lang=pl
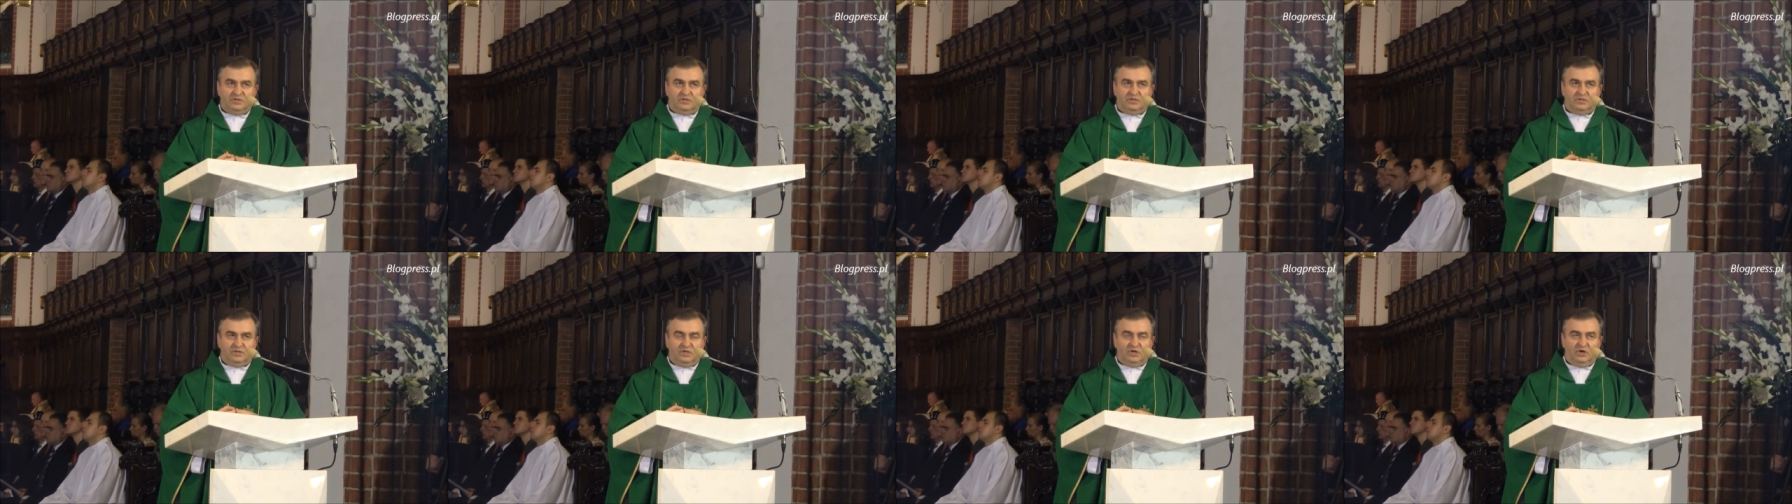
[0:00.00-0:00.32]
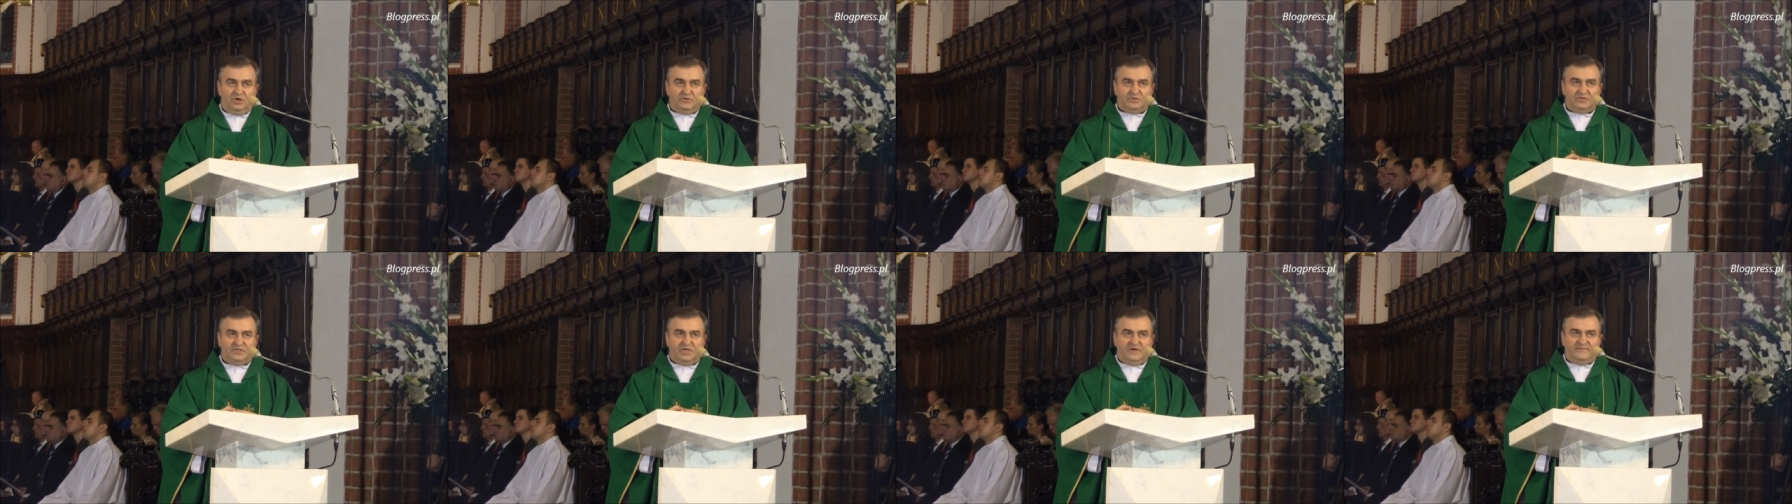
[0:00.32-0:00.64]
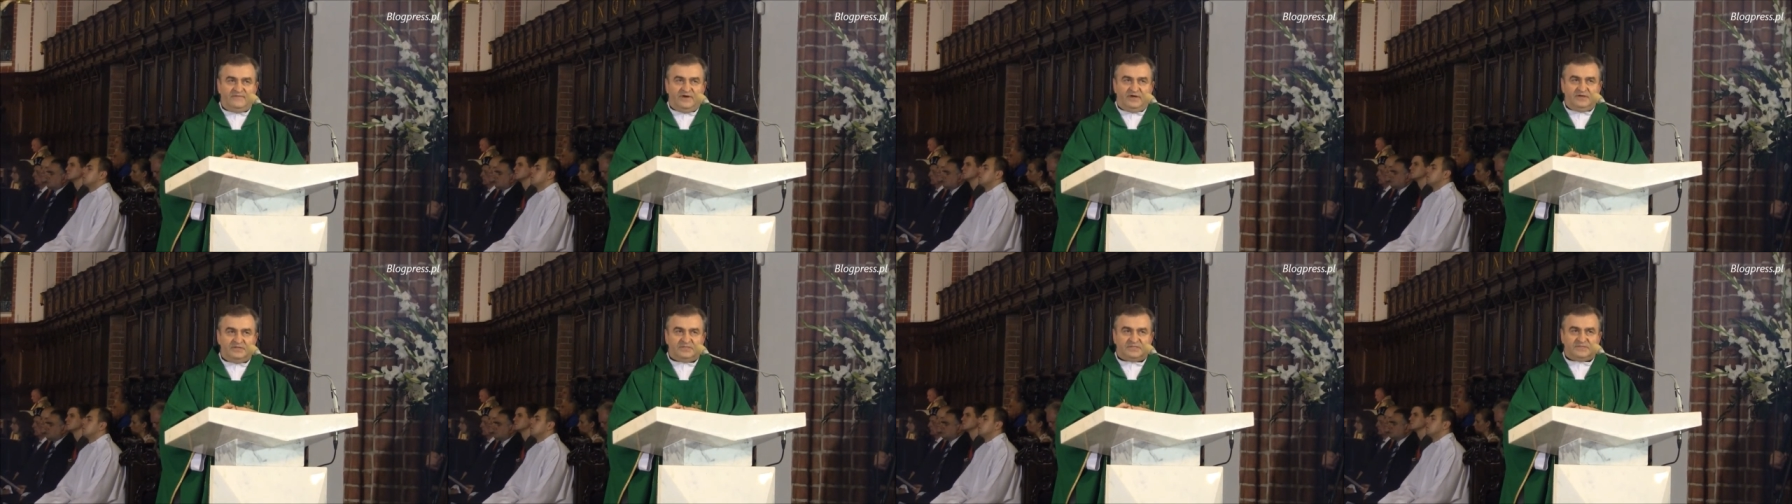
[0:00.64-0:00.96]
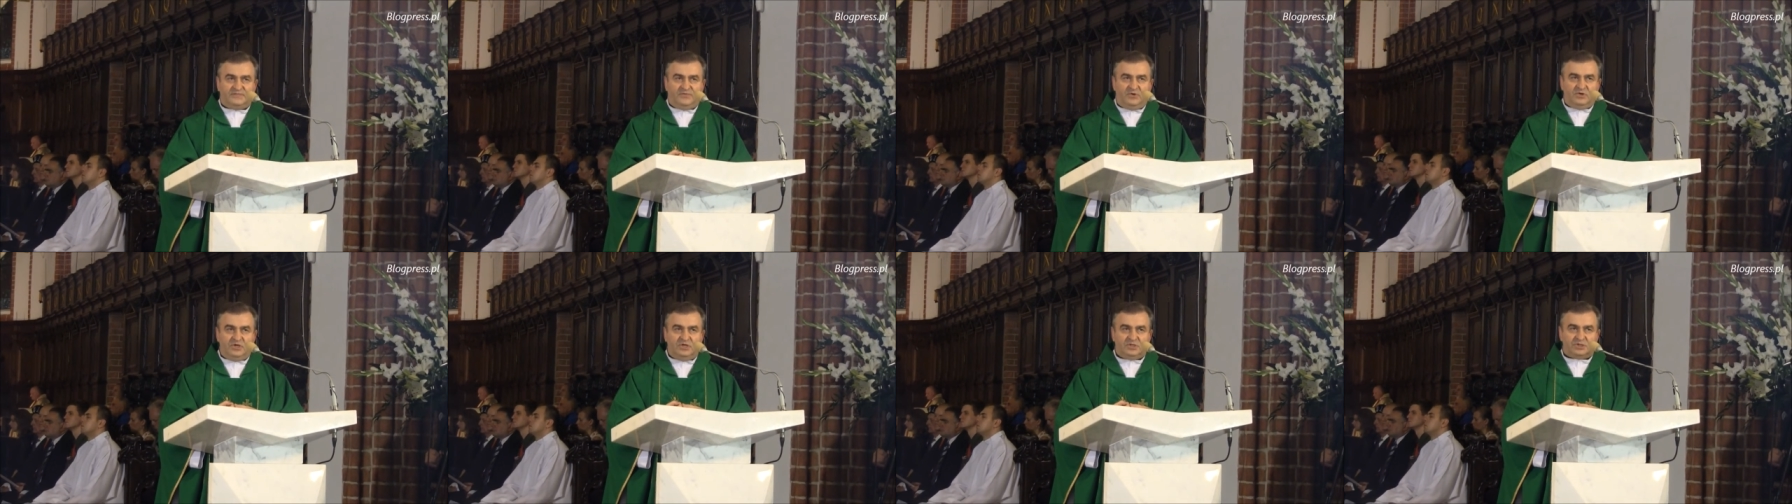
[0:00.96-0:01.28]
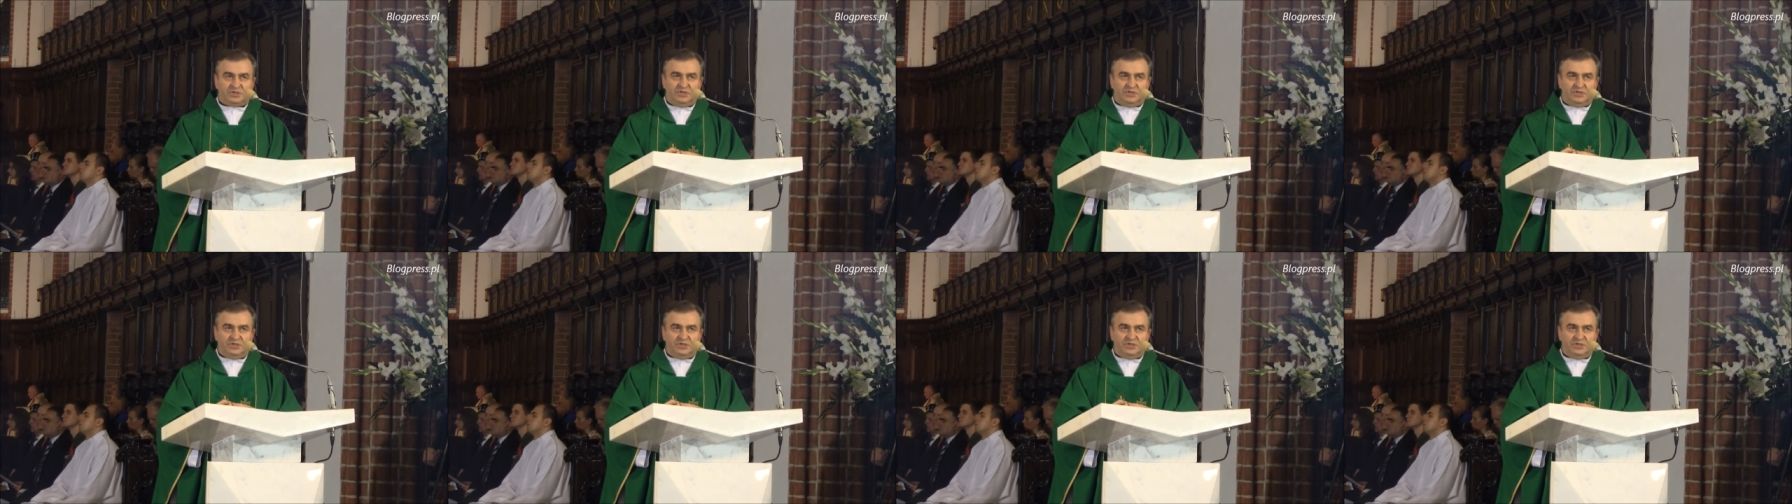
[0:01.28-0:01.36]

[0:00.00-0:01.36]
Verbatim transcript: gdy oddawali swoje